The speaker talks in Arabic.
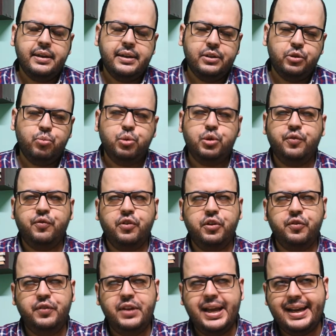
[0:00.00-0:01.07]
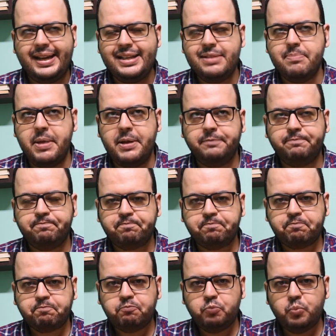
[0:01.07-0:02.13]
سبوتيفاي فيها خدمه
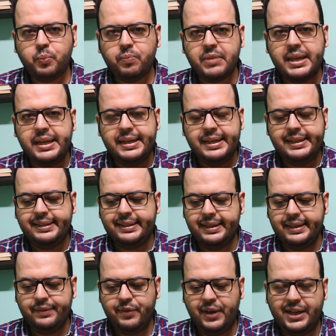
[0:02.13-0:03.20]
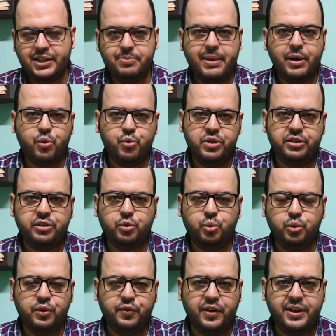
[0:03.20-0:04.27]
ان انت في حاجه اسمها كونكت
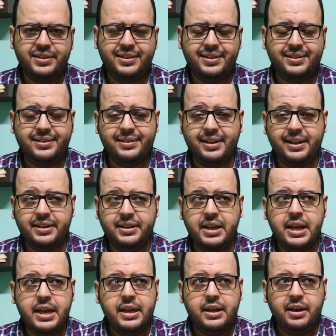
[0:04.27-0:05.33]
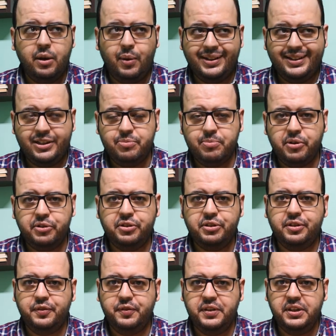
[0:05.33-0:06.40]
تو ديفايسز يعني لو عندك سمارت
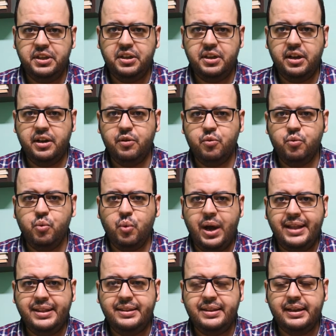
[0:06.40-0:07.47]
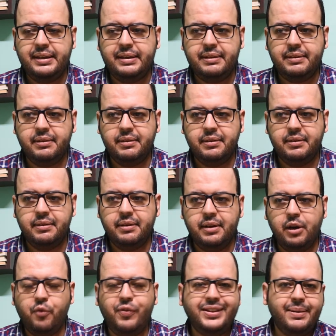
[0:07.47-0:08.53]
تي في او عندك آه،
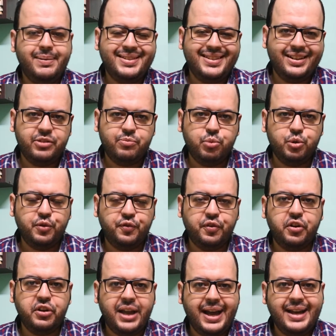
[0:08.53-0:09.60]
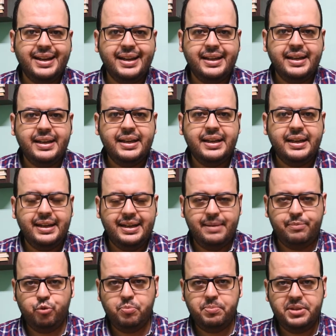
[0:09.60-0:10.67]
او فاتح مثلا سبوتيفاي على
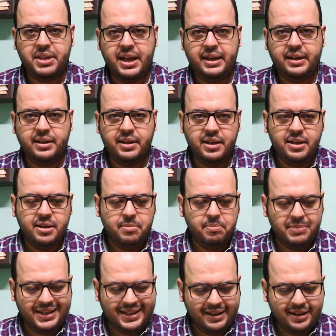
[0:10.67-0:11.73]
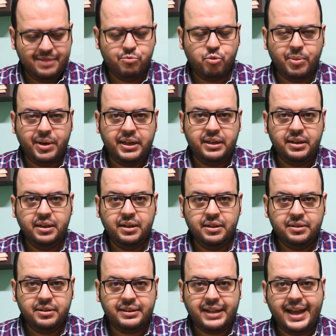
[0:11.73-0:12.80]
اللابتوب بتاعك من خلال الموبايل
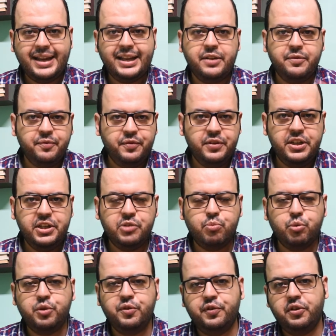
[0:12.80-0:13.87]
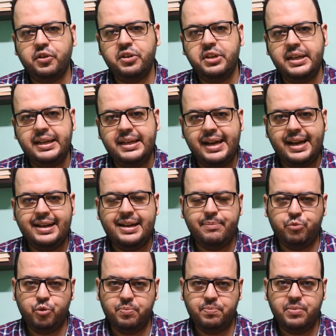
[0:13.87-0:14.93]
تتحكم في سبوتيفاي اللي على
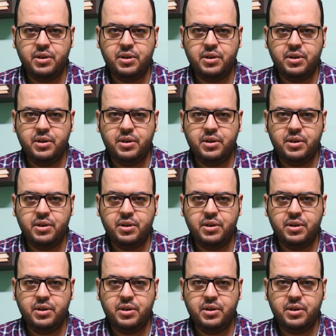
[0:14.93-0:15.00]
اللابتوب